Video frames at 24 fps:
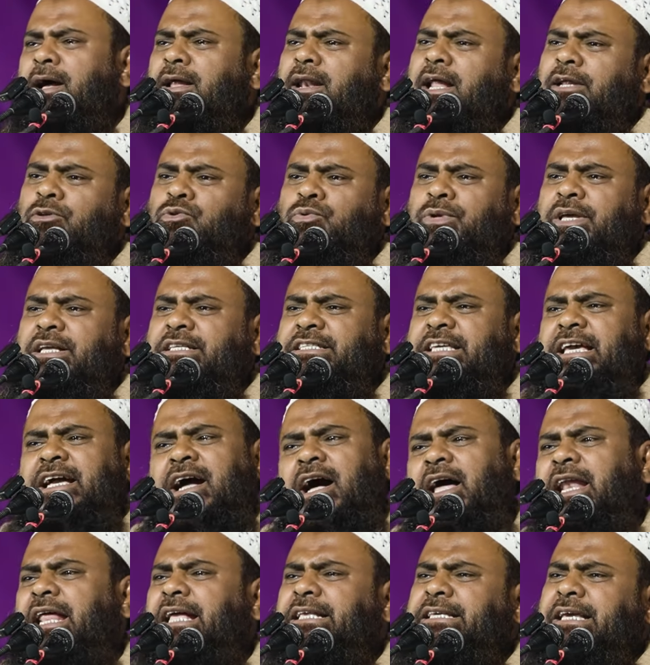বাংলা জুড়ে
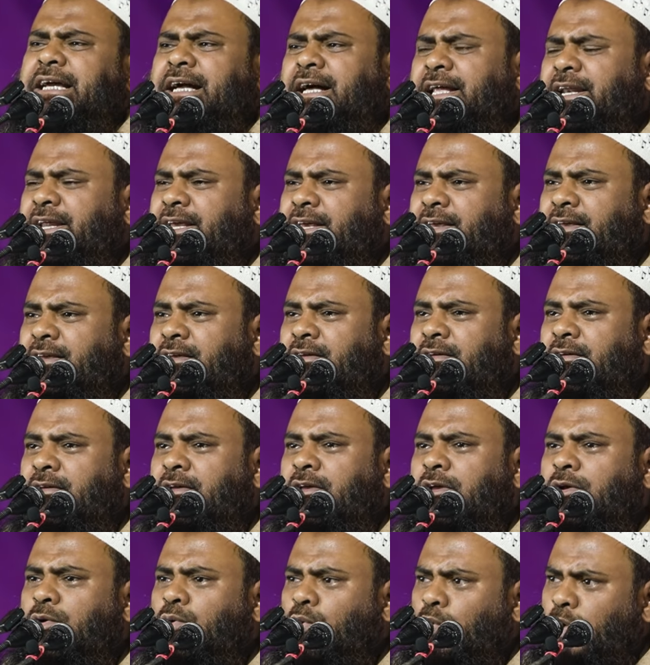যেখানে যেখানে
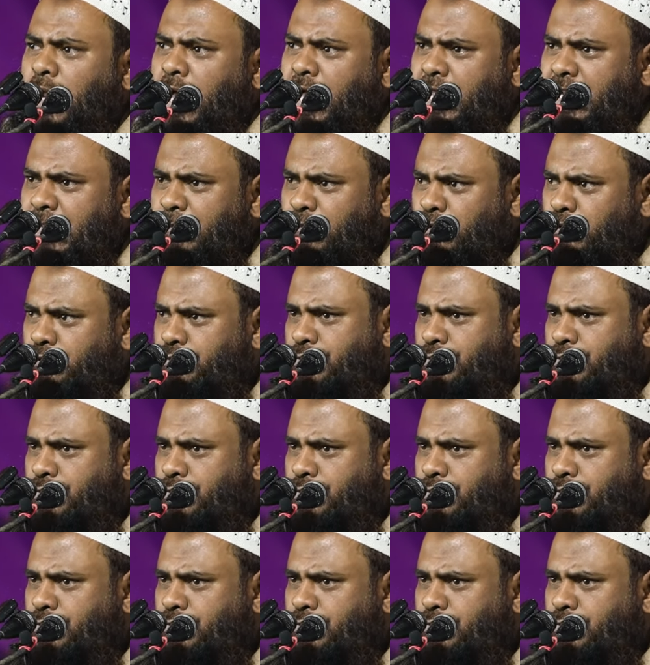কোরআন এবং